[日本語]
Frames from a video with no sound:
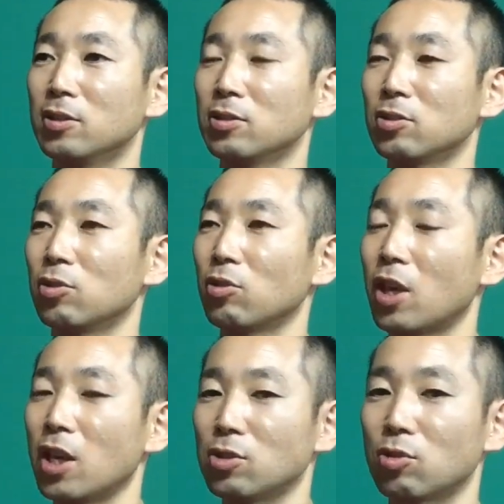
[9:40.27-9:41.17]
それを
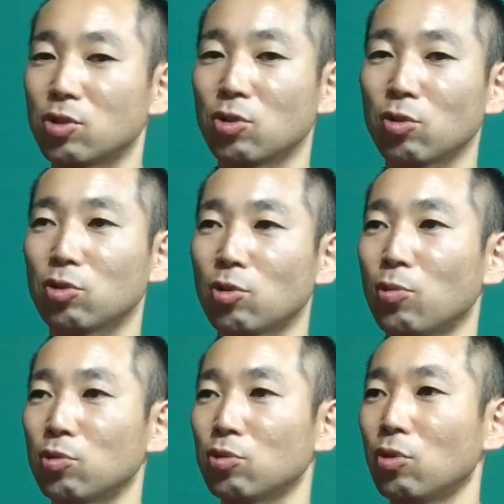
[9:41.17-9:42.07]
継続しようって
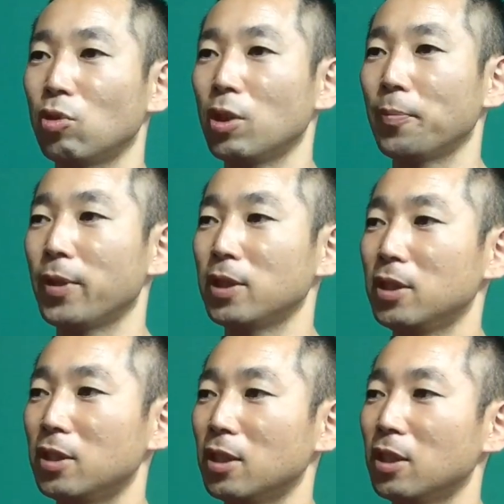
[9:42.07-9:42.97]
思うとやっぱ
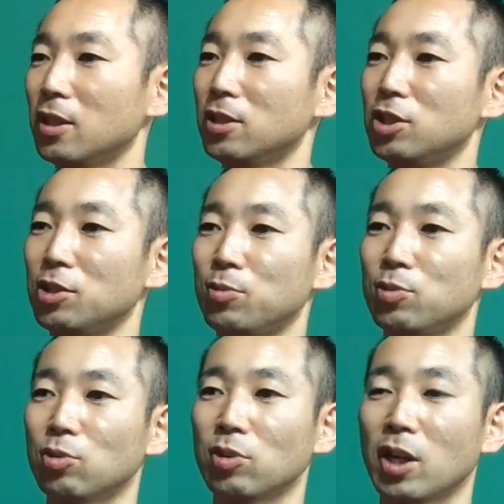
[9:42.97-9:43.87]
り自分
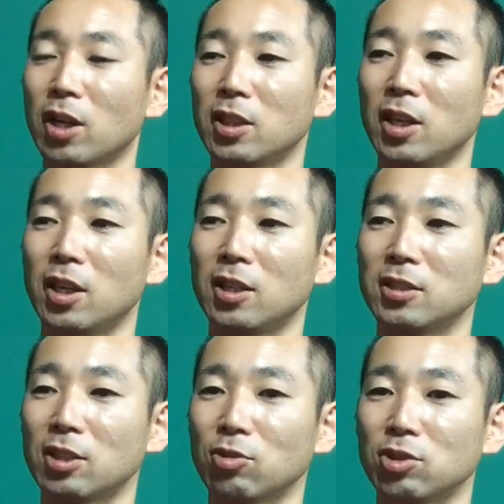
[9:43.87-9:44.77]
の中で
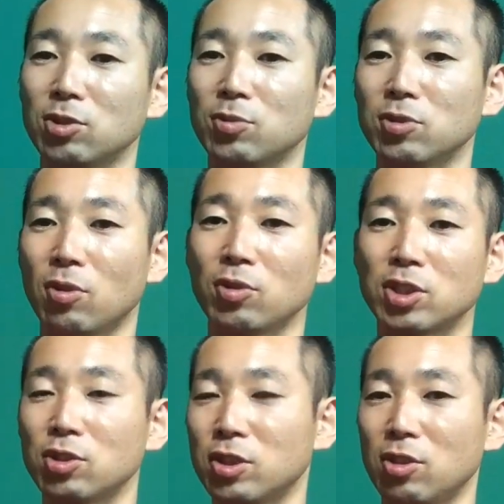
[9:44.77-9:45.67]
ちゃんと自分落
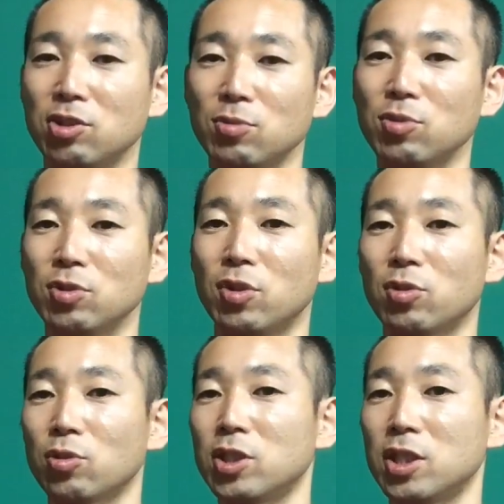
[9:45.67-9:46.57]
ち着いてる自分っていう
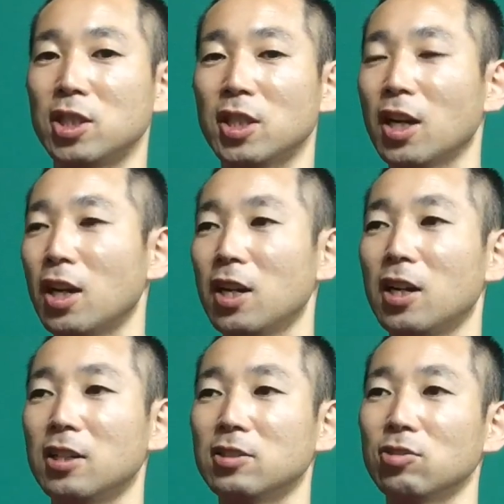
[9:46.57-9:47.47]
のを知りなが
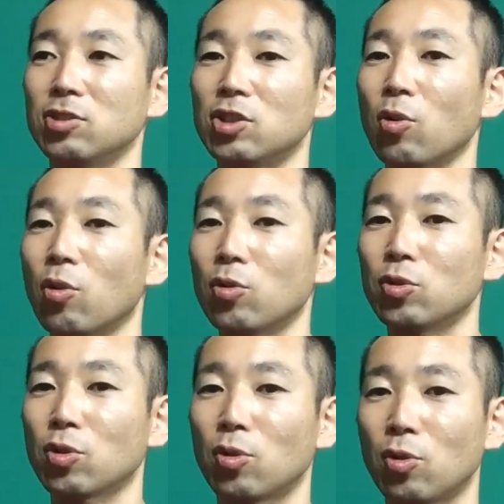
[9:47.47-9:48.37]
ら自己
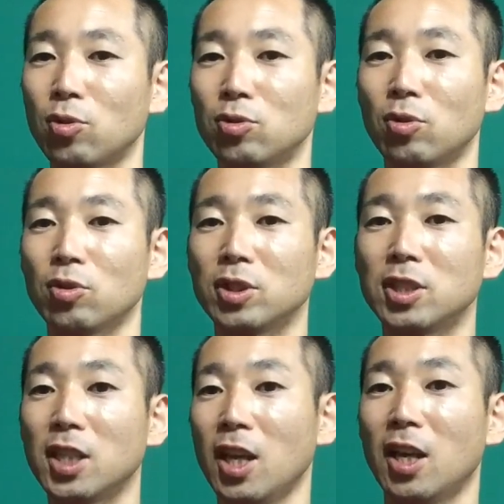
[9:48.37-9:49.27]
コントロールをし
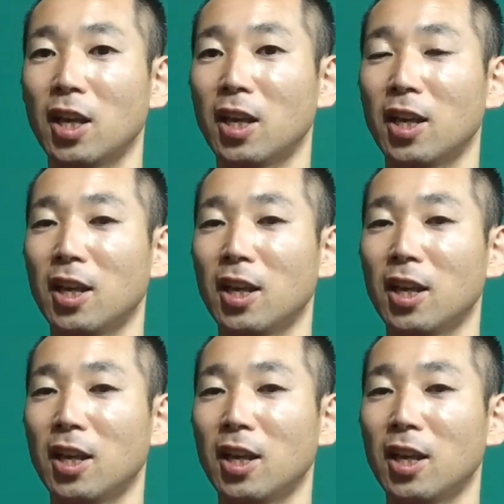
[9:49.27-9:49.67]
て